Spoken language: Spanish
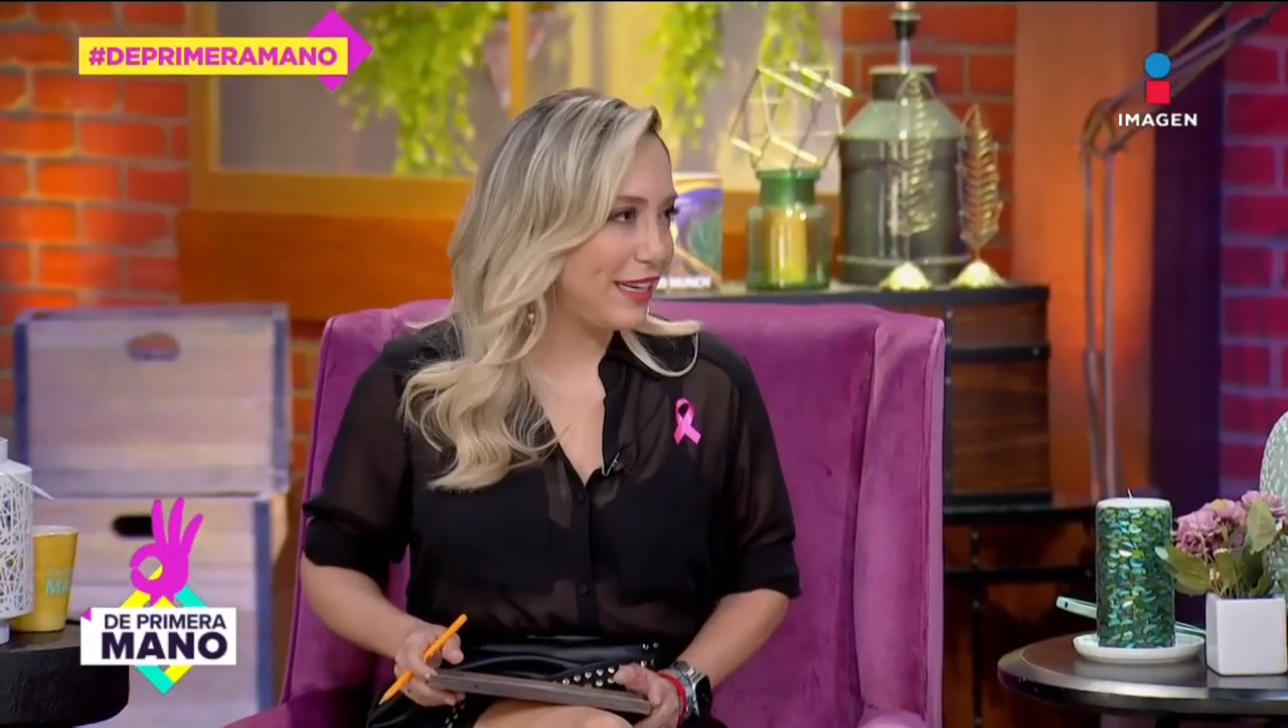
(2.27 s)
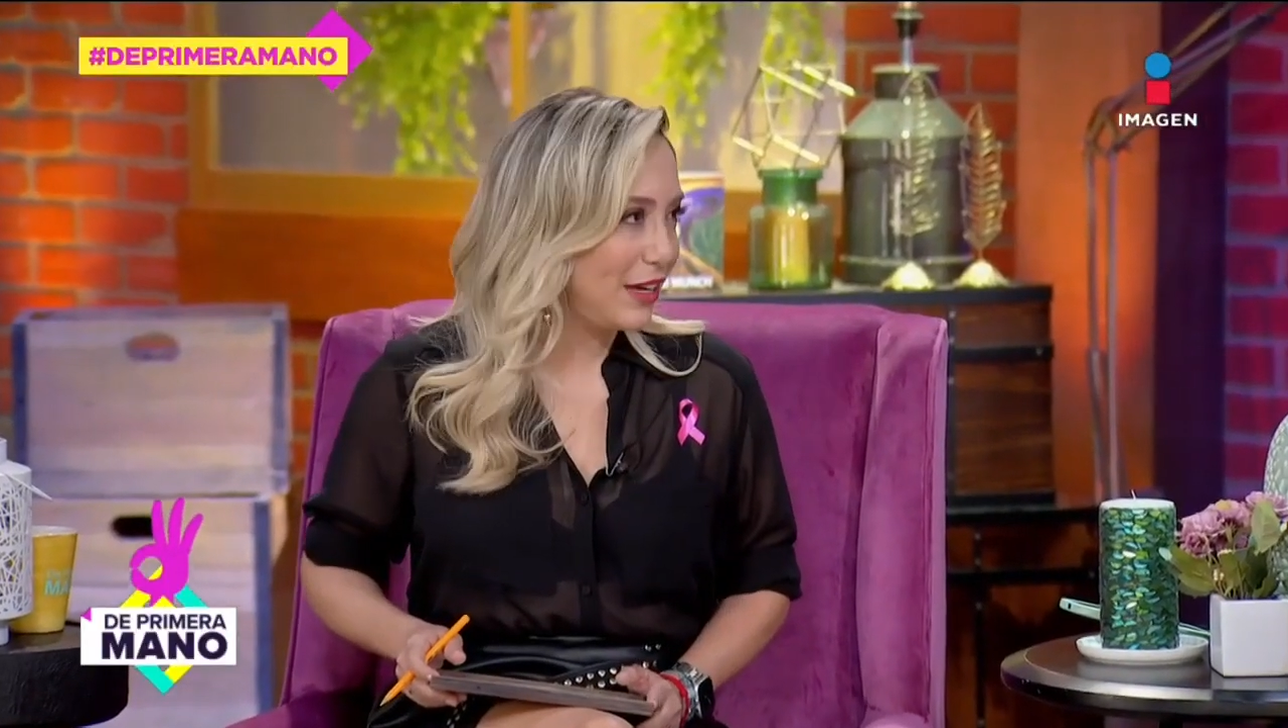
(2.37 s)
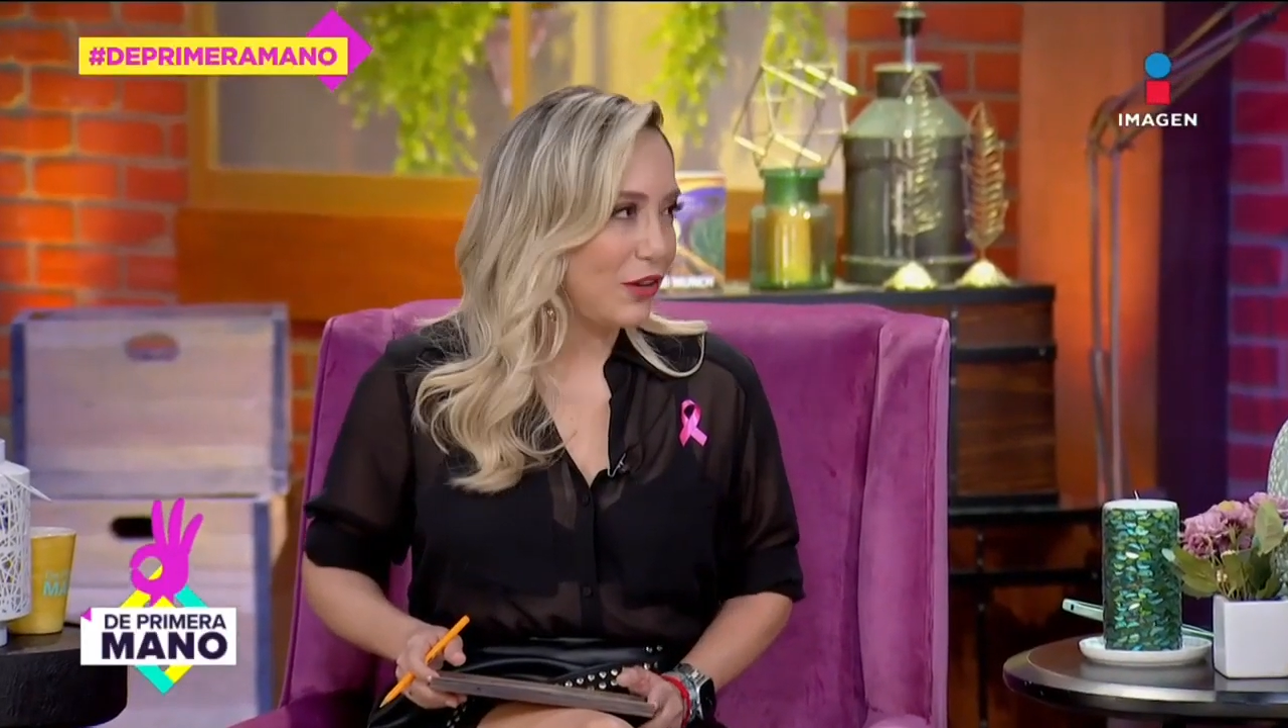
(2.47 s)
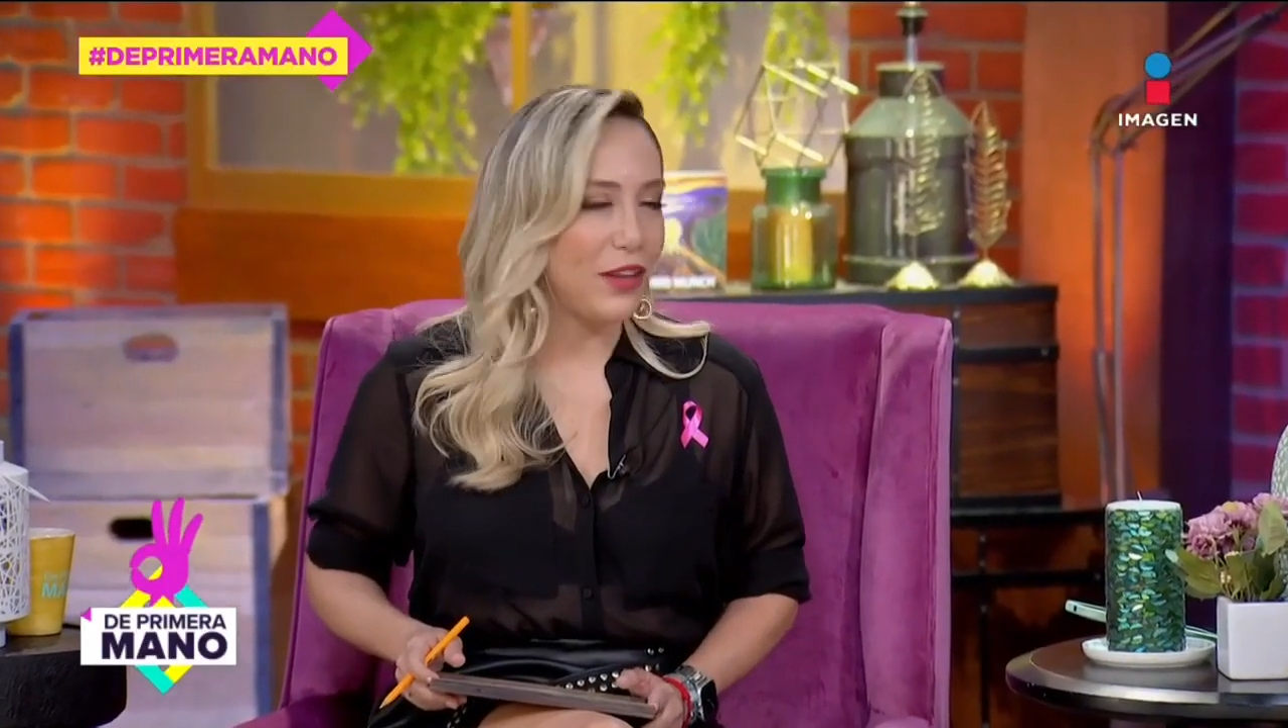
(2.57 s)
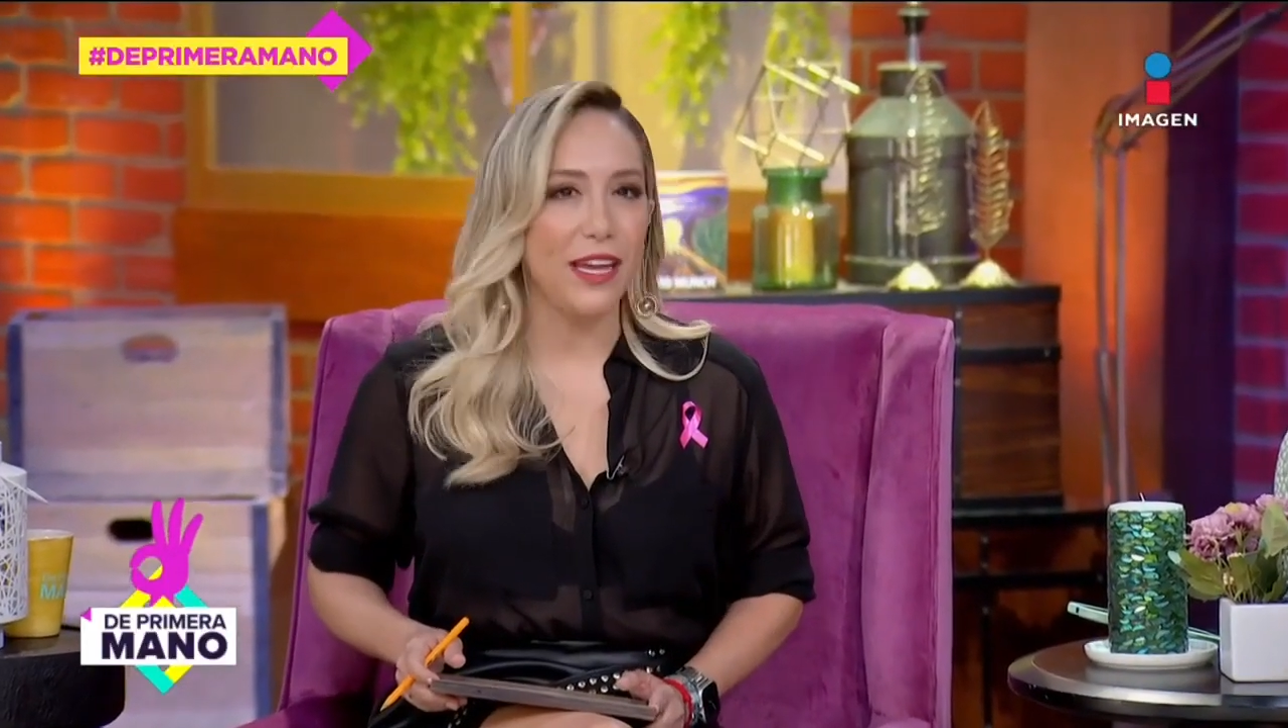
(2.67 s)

el hijo